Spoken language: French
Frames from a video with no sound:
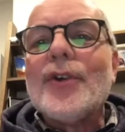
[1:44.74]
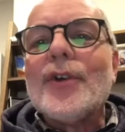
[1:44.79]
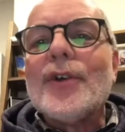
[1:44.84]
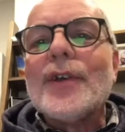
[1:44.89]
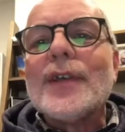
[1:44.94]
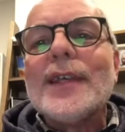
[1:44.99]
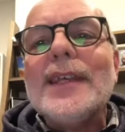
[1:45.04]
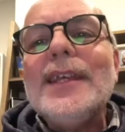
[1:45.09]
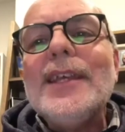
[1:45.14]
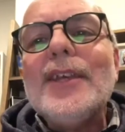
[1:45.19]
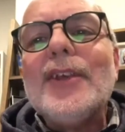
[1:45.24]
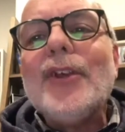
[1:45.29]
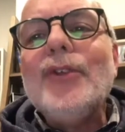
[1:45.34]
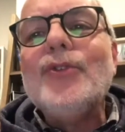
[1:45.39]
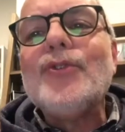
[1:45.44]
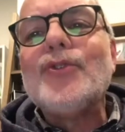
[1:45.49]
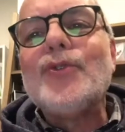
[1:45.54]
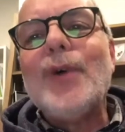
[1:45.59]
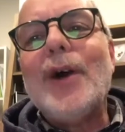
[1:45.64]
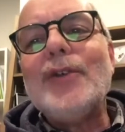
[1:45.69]
Qui que
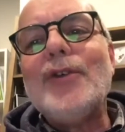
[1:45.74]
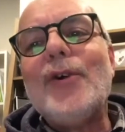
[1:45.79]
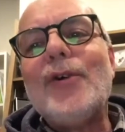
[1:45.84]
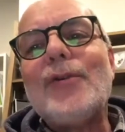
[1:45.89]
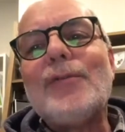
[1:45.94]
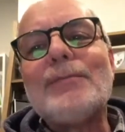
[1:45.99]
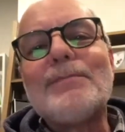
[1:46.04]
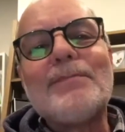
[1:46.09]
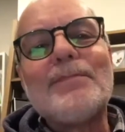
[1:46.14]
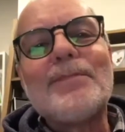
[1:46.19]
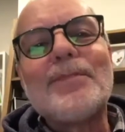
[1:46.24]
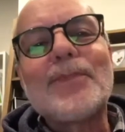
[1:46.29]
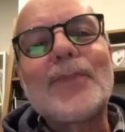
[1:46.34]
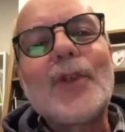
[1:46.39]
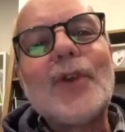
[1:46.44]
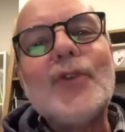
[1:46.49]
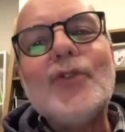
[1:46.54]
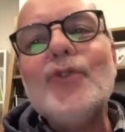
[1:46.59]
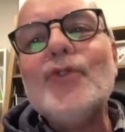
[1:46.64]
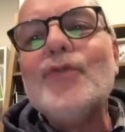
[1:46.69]
nous soyons,
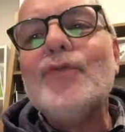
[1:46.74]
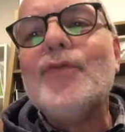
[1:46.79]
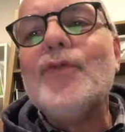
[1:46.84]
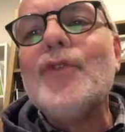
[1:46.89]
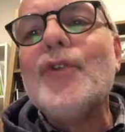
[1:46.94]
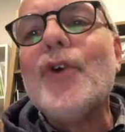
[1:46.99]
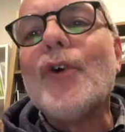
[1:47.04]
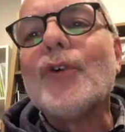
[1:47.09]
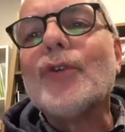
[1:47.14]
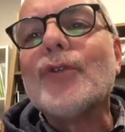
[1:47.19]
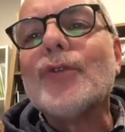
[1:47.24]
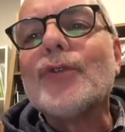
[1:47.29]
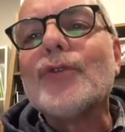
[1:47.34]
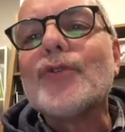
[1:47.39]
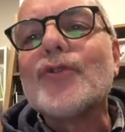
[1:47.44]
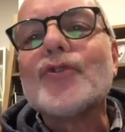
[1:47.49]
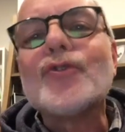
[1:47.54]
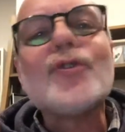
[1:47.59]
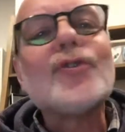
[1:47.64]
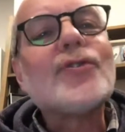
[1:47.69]
nous voulons
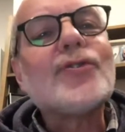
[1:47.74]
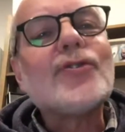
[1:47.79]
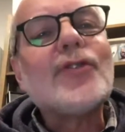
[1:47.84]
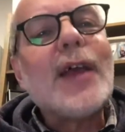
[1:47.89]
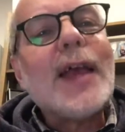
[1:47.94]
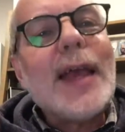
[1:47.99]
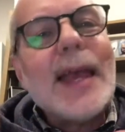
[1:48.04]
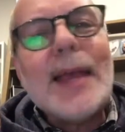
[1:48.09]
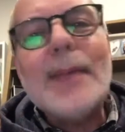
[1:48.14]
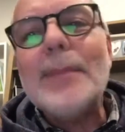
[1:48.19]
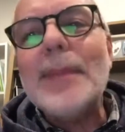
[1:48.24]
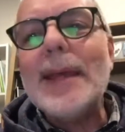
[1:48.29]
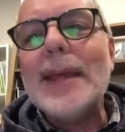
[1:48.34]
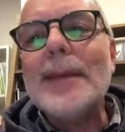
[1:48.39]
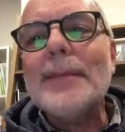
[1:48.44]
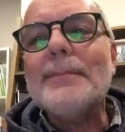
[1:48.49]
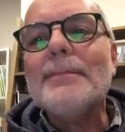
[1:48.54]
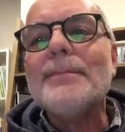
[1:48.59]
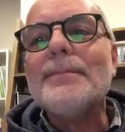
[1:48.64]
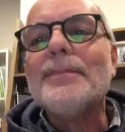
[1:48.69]
juste aimer.
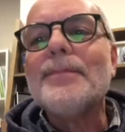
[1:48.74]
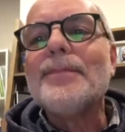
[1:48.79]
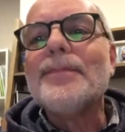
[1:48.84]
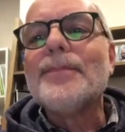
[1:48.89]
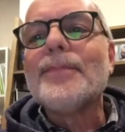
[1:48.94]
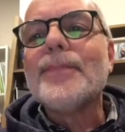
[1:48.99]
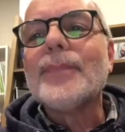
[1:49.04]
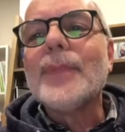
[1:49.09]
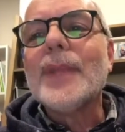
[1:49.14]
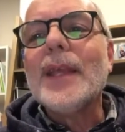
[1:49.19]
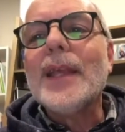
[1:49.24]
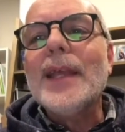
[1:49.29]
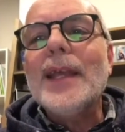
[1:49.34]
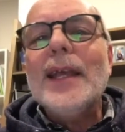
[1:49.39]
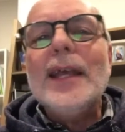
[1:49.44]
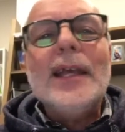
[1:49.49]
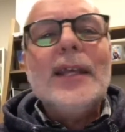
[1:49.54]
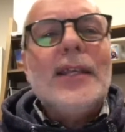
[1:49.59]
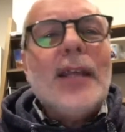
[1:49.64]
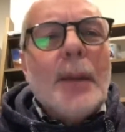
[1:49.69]

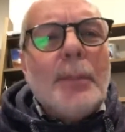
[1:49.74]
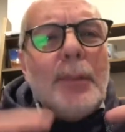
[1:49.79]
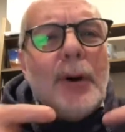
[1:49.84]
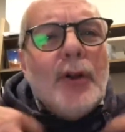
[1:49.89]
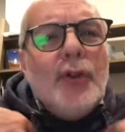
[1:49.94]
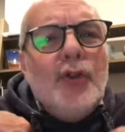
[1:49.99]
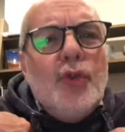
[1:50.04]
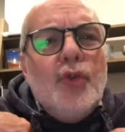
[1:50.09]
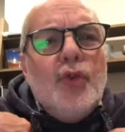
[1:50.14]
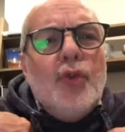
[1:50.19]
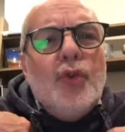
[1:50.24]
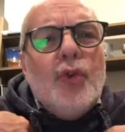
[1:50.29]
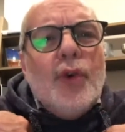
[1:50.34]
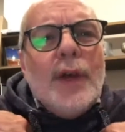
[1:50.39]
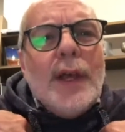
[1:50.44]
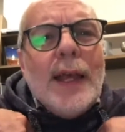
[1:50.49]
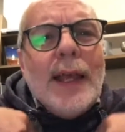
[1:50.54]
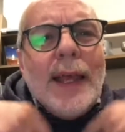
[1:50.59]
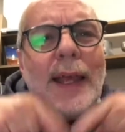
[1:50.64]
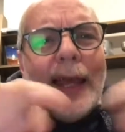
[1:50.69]
Il n'y a pas nous
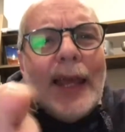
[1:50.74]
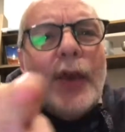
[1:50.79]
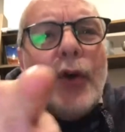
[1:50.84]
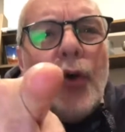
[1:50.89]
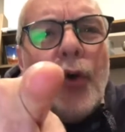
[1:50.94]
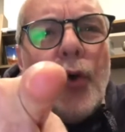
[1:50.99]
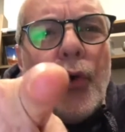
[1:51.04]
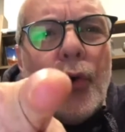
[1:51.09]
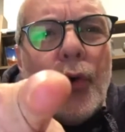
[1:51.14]
et eux.